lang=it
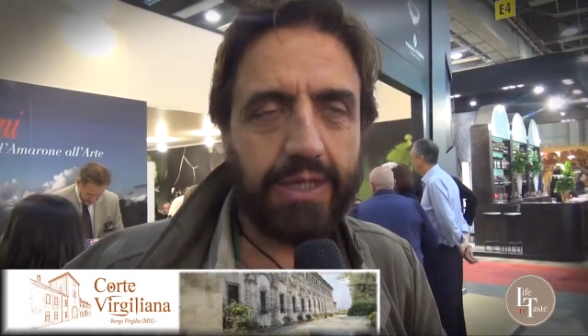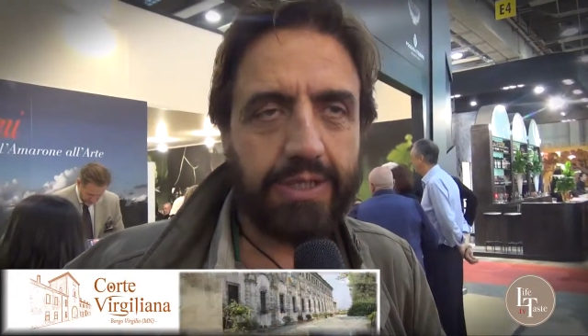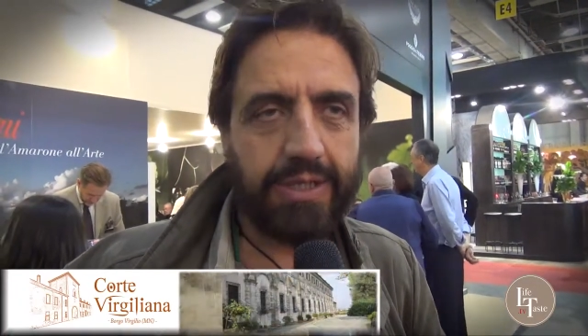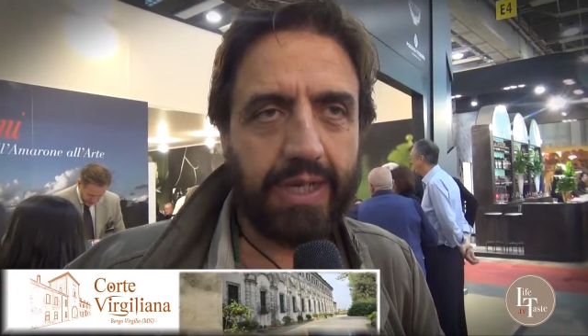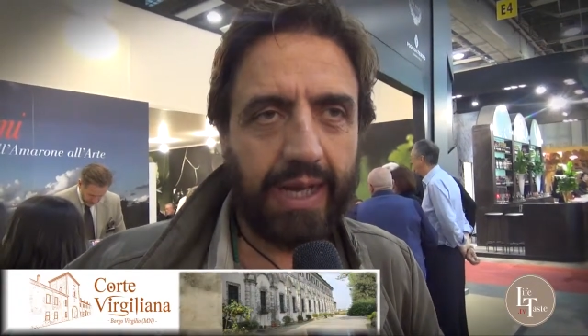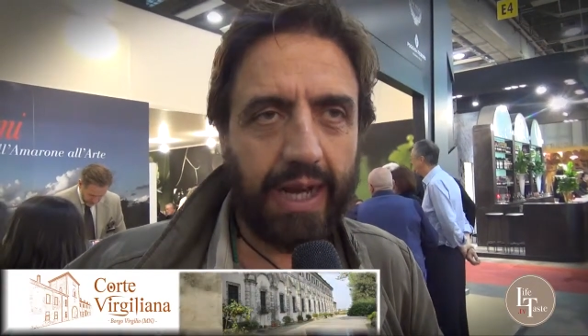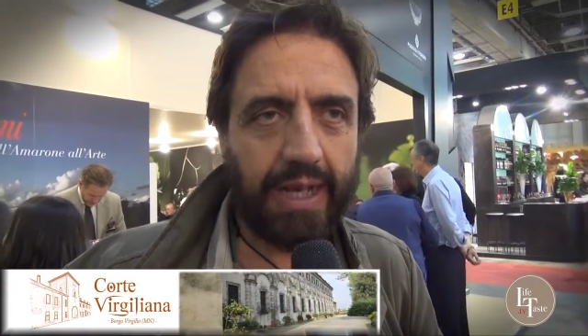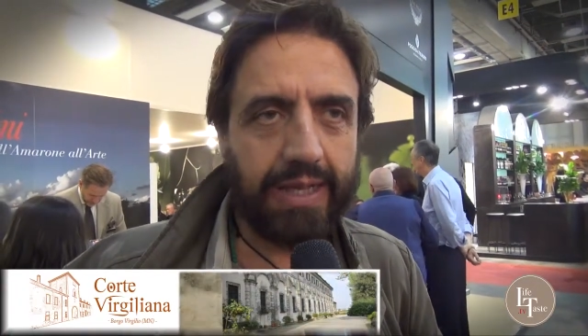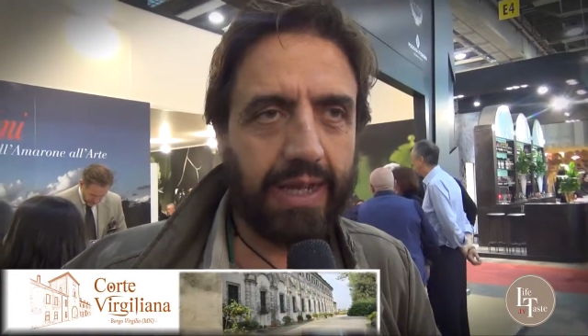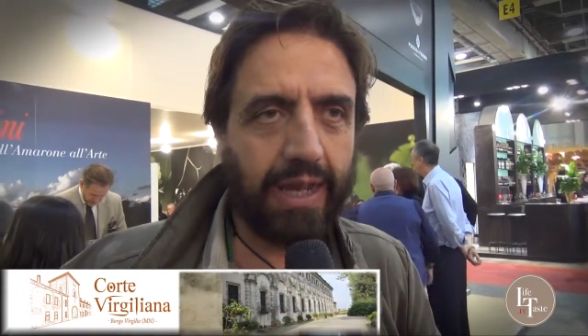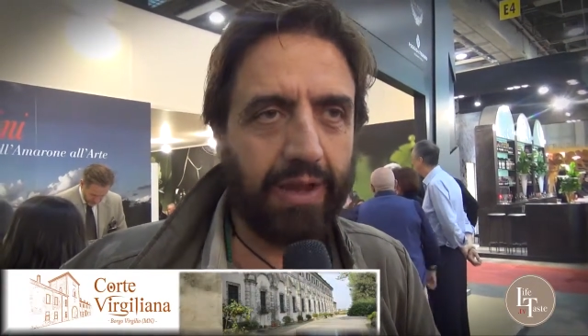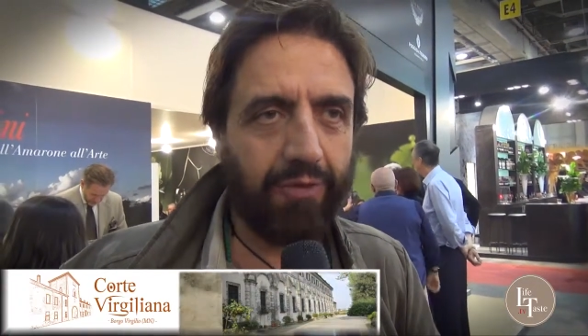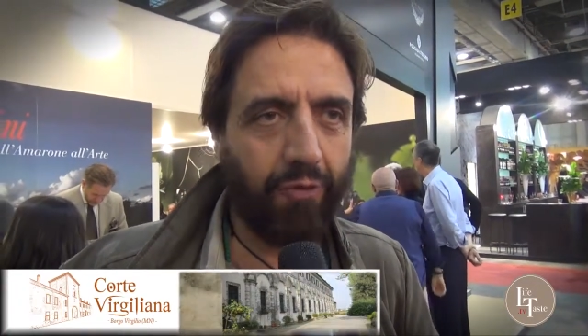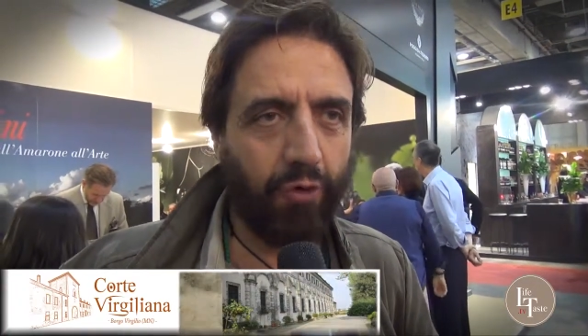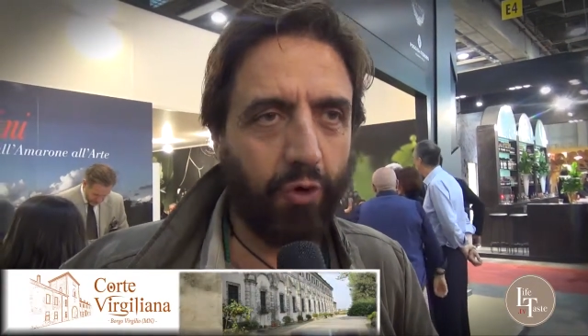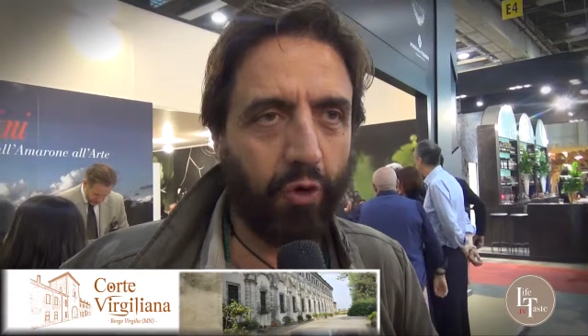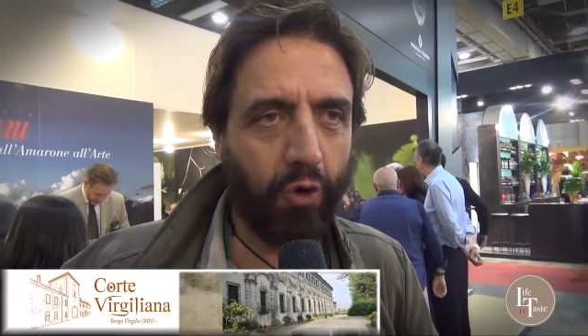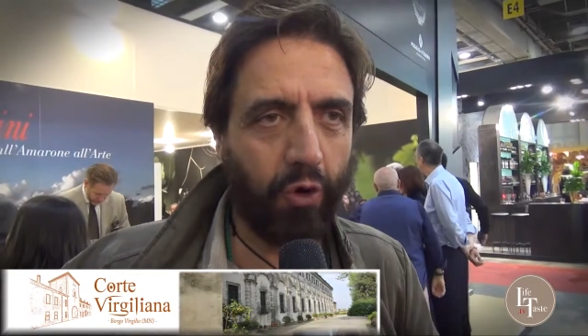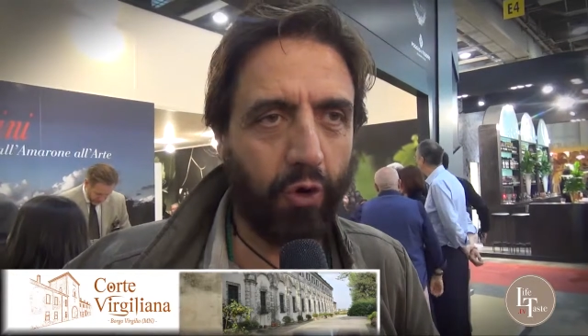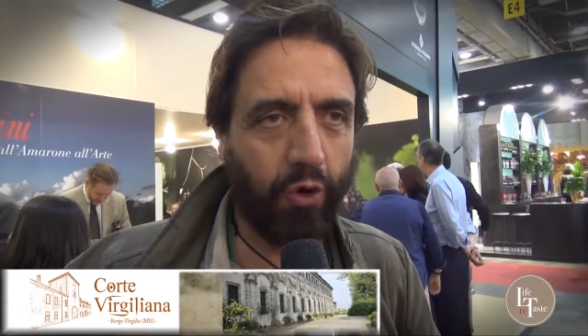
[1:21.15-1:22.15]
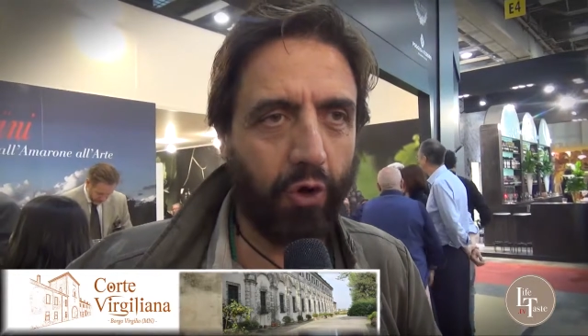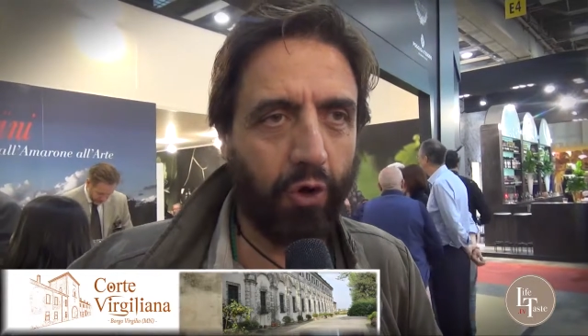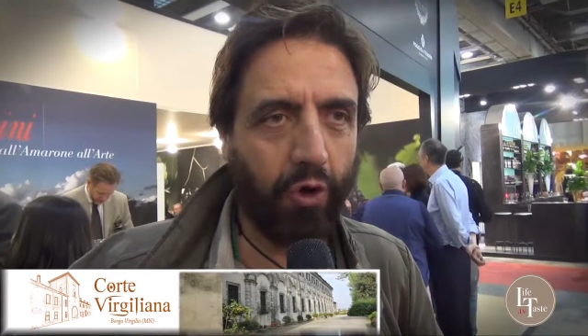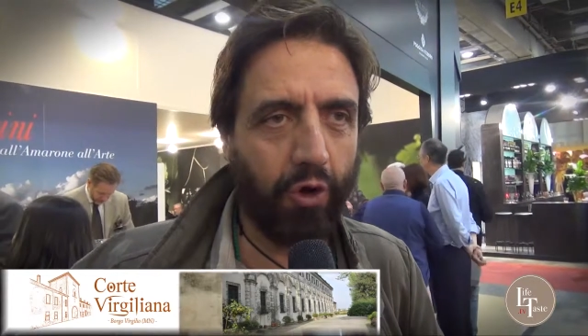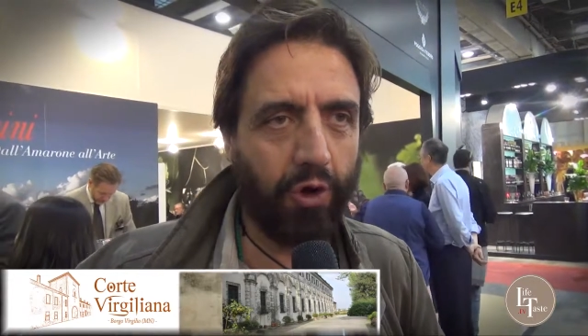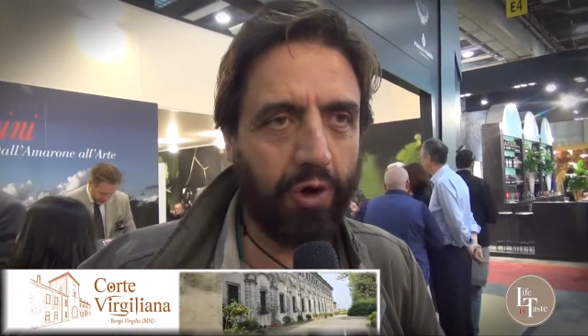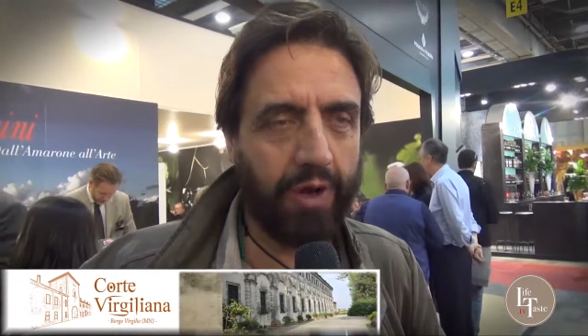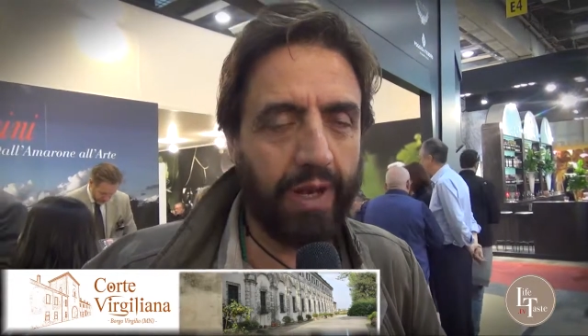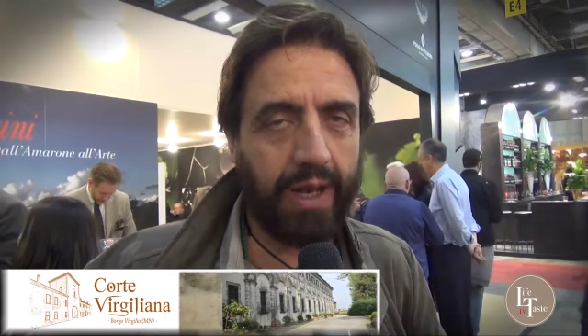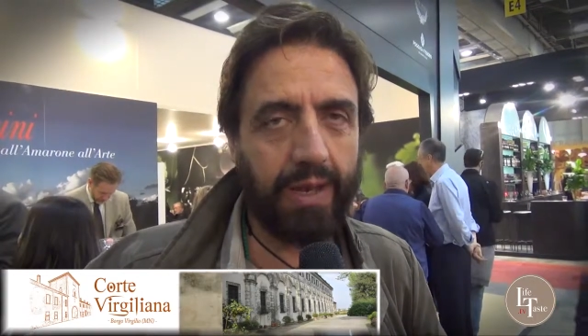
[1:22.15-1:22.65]
c'è grande
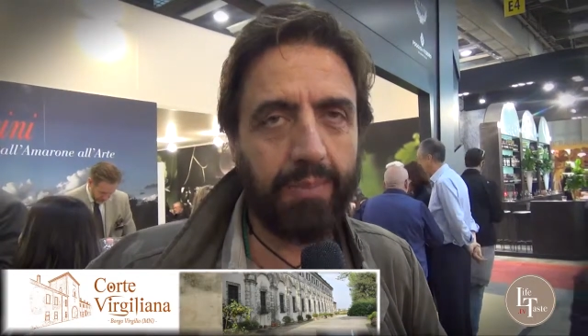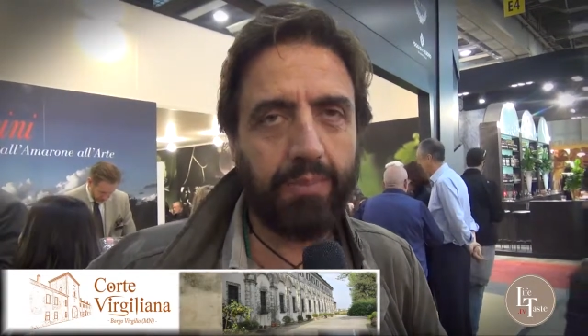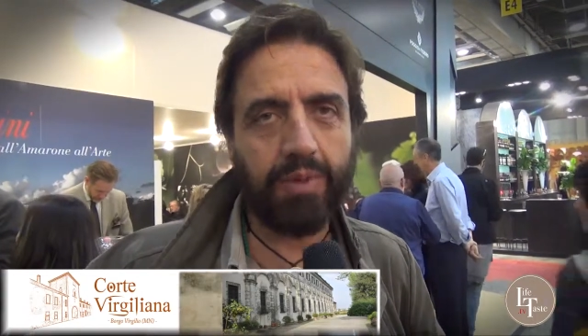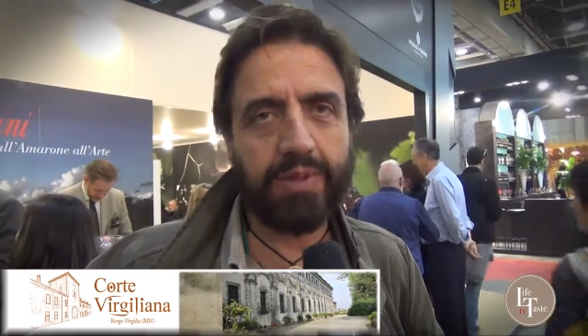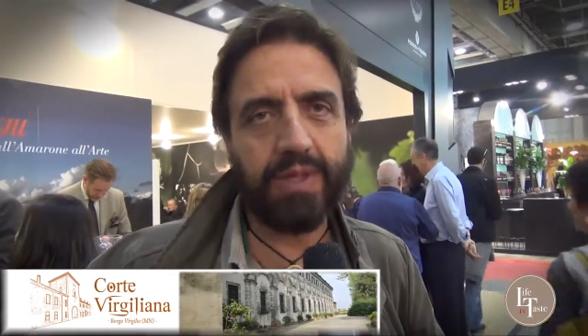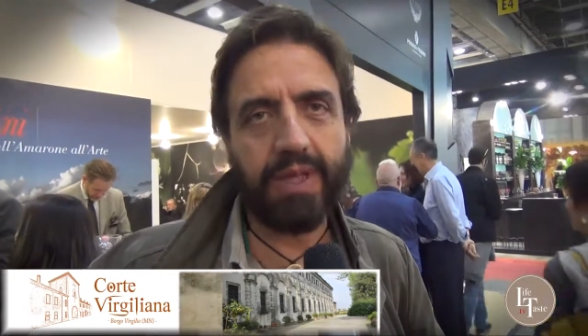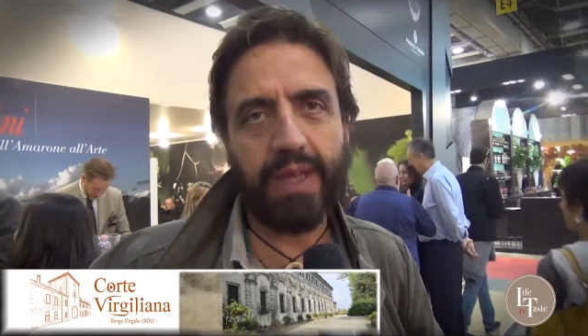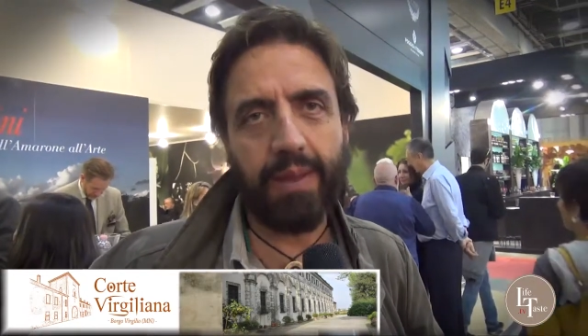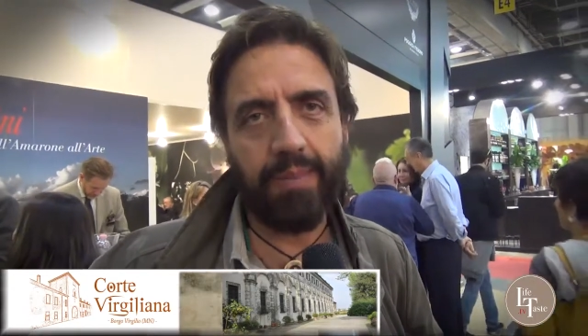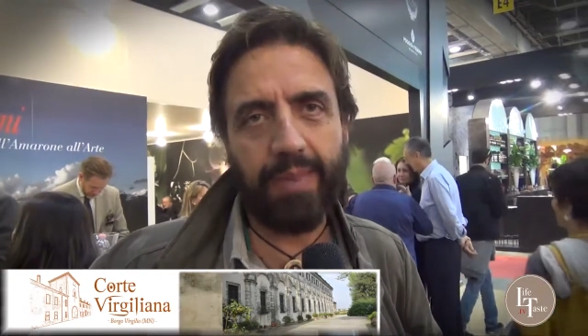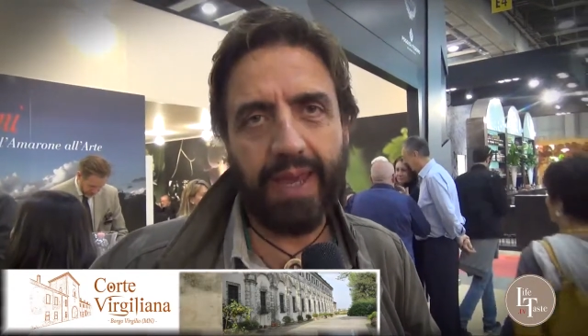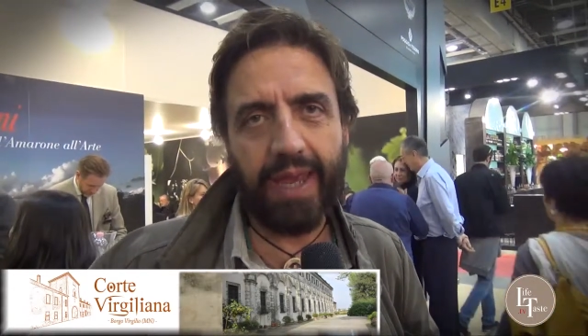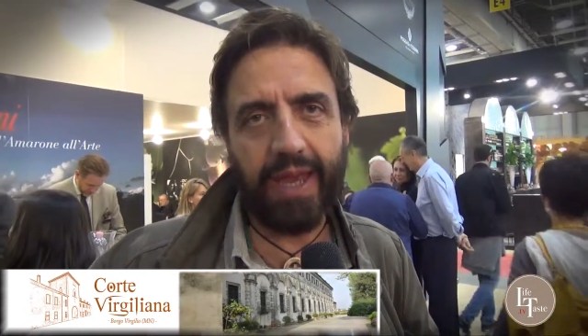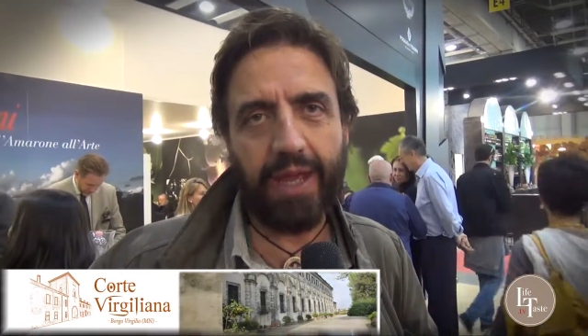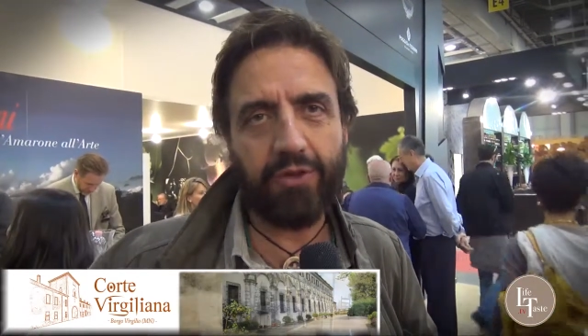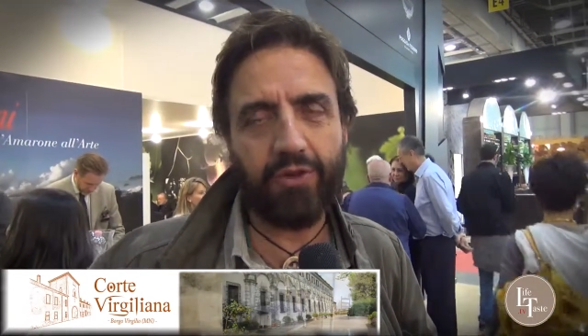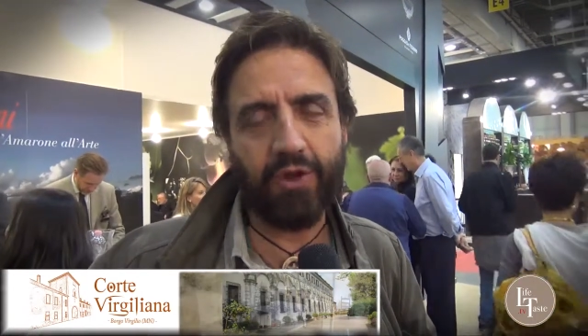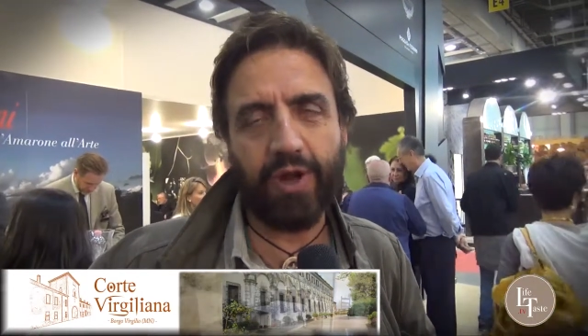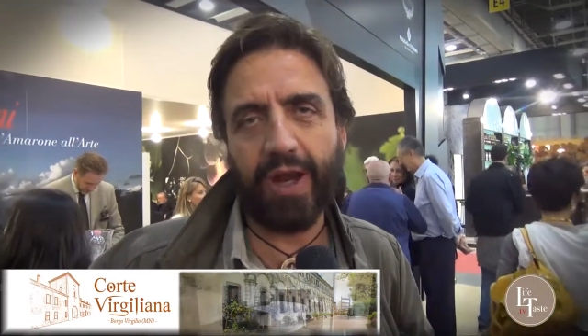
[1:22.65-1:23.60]
lavoro nell'imbottigliamento,